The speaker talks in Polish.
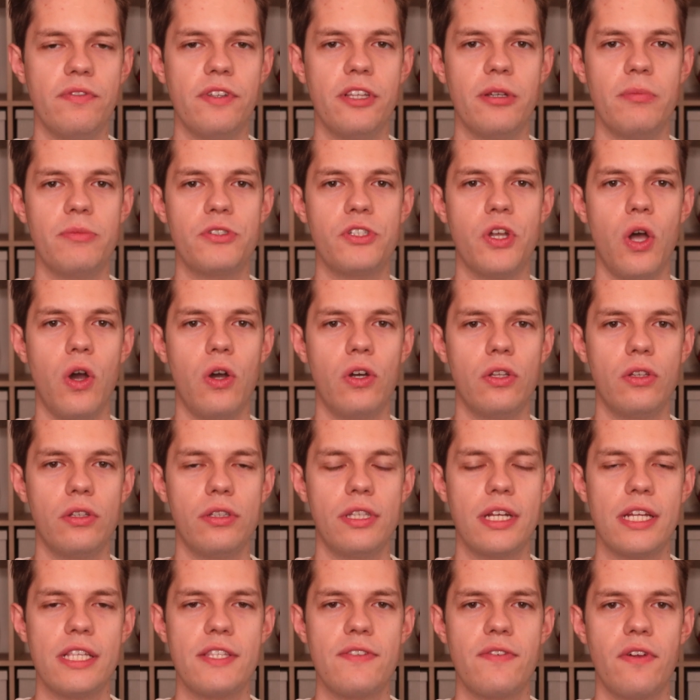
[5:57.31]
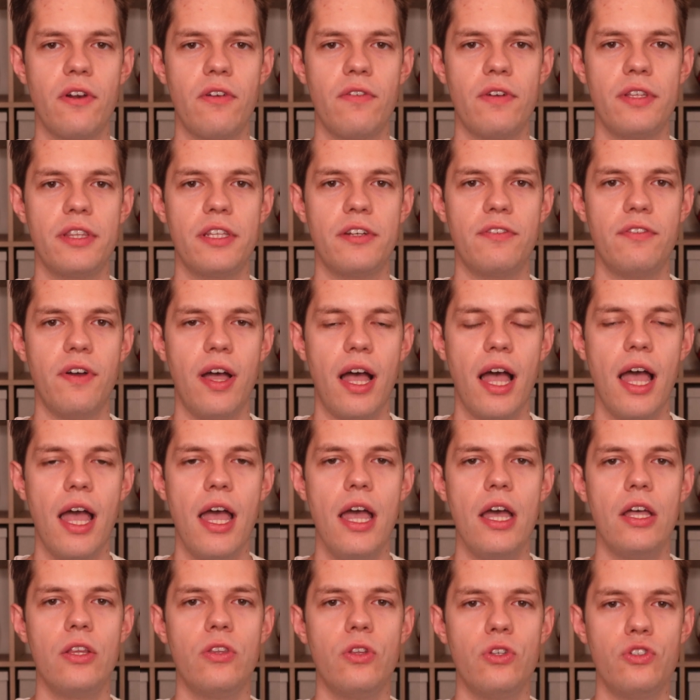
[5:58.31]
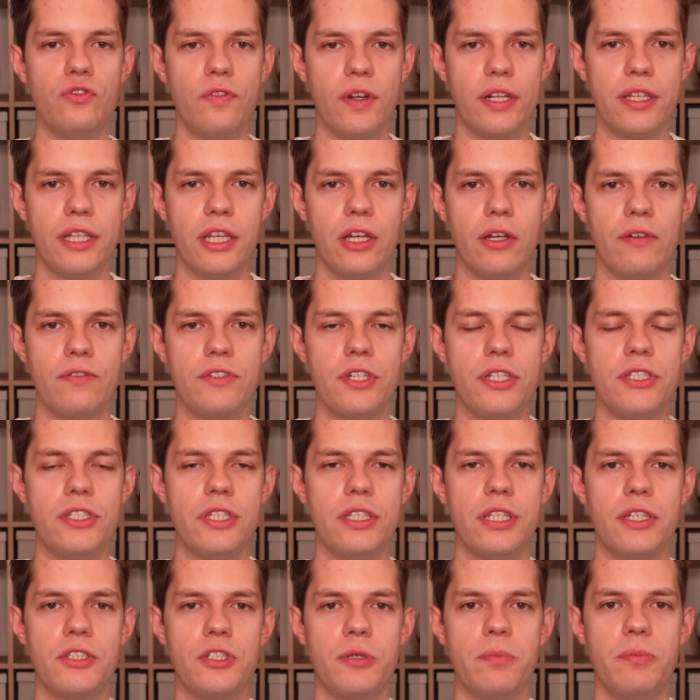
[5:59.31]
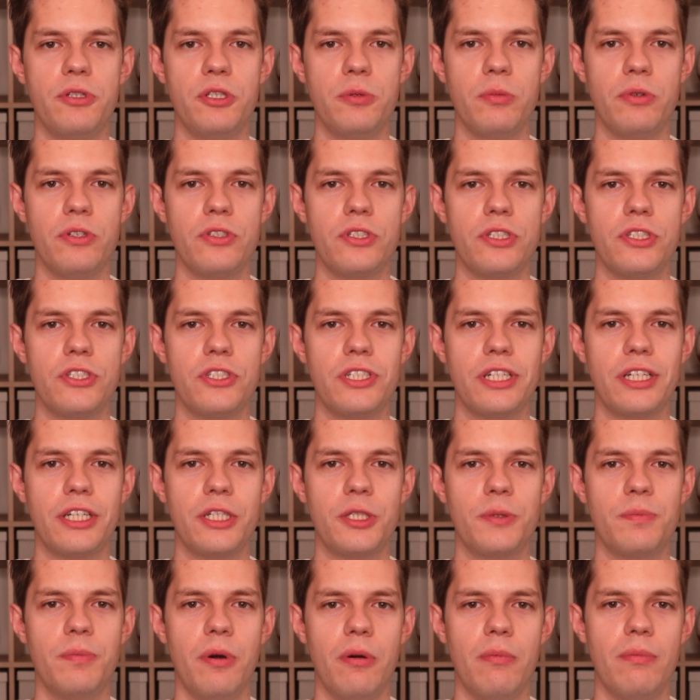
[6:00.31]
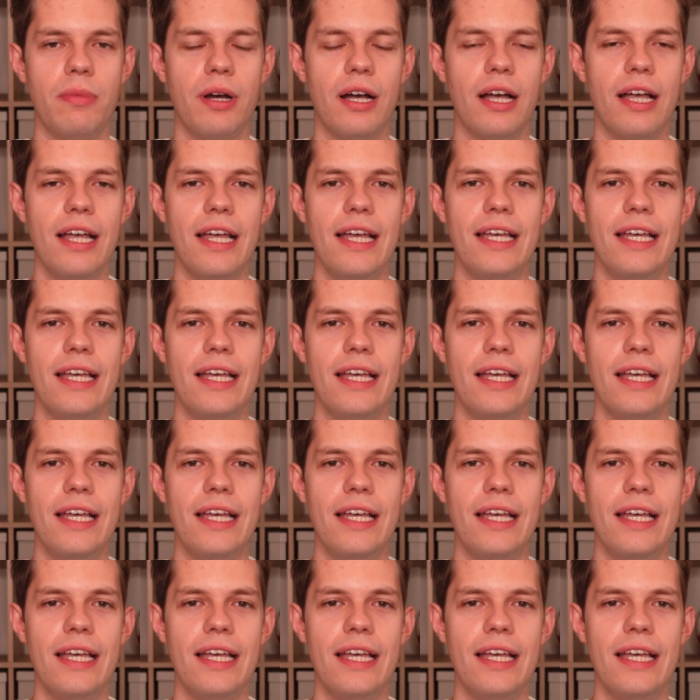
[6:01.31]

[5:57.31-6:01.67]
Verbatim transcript: Wiadomo, że okno transferowe trwa do 4 września, także być może jeszcze jakaś bomba